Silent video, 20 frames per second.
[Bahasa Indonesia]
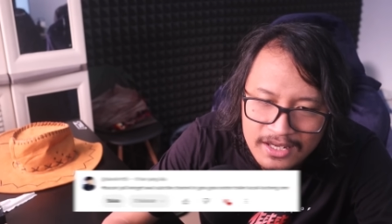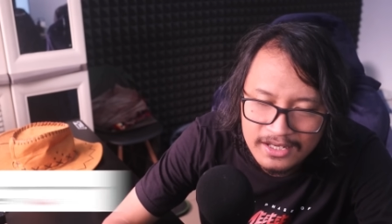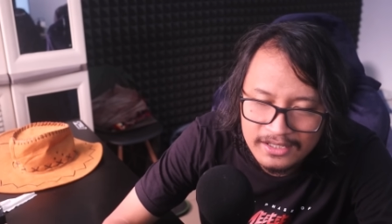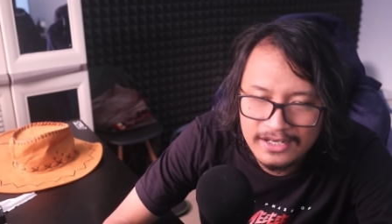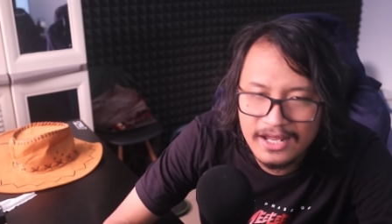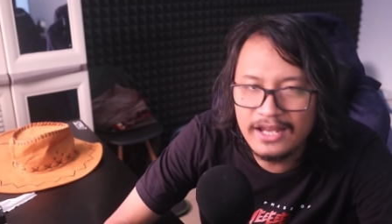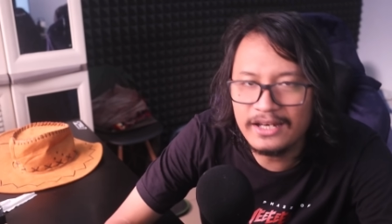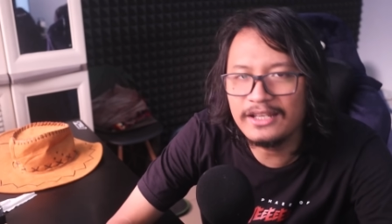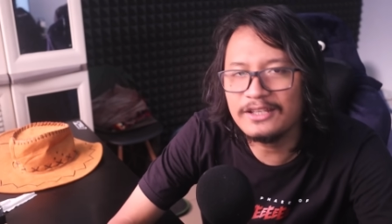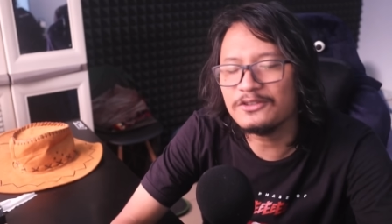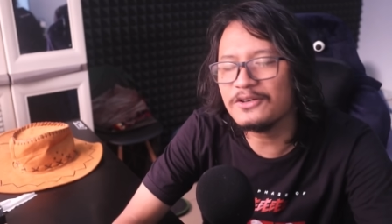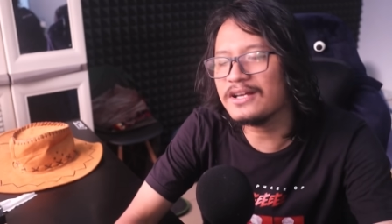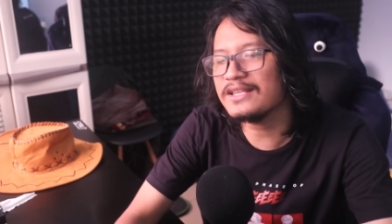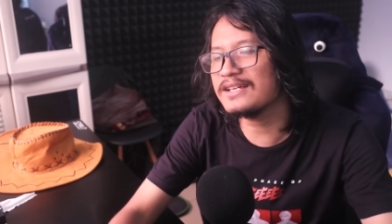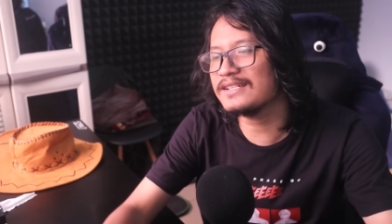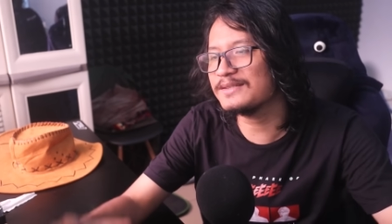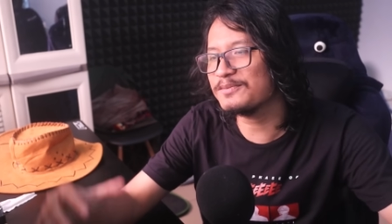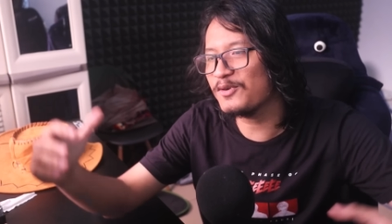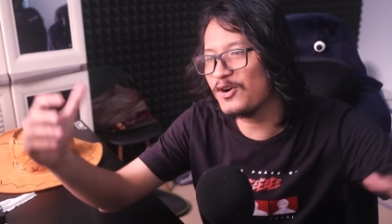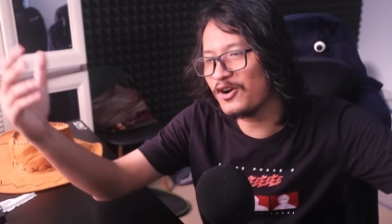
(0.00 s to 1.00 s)
Dan itu
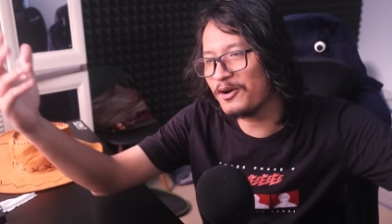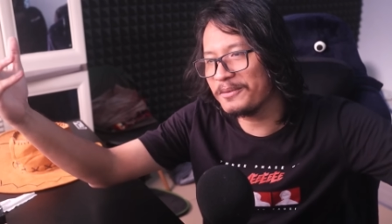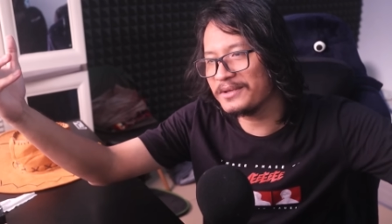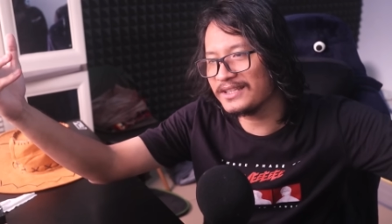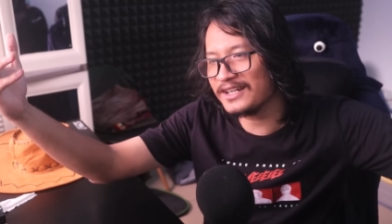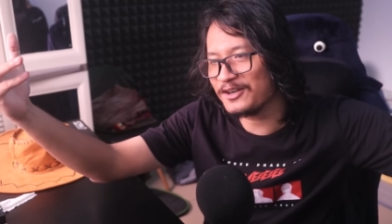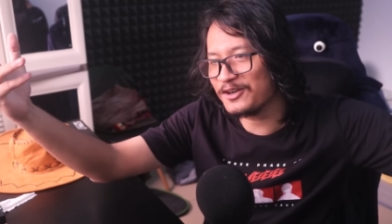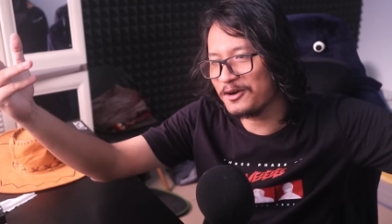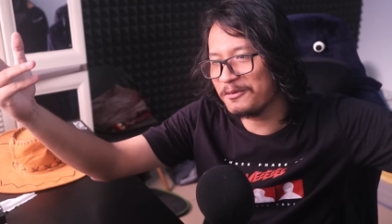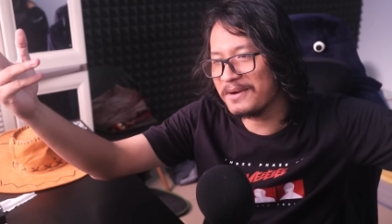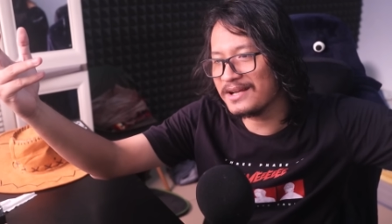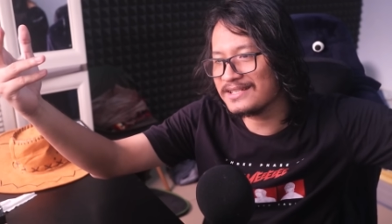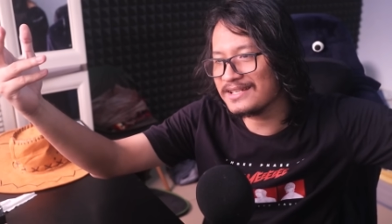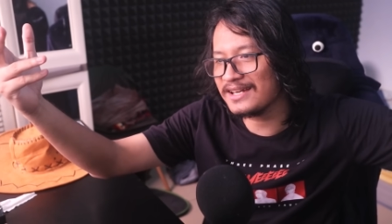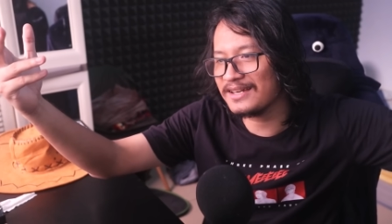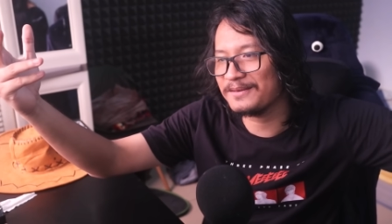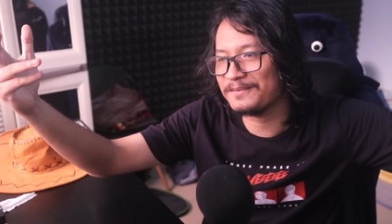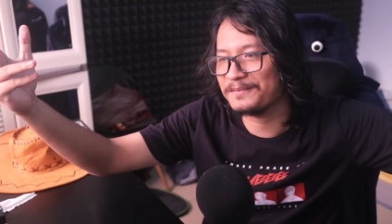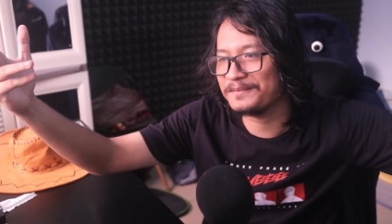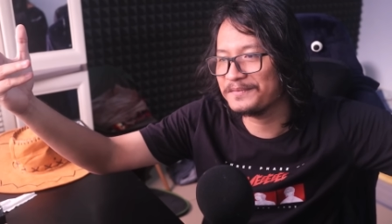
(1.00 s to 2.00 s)
aja semua komentar yang gue
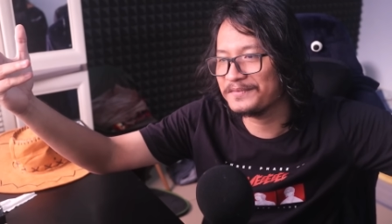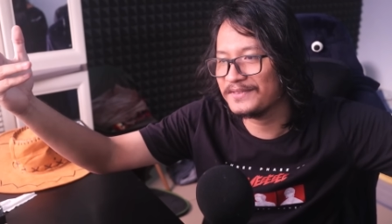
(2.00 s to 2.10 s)
bacain.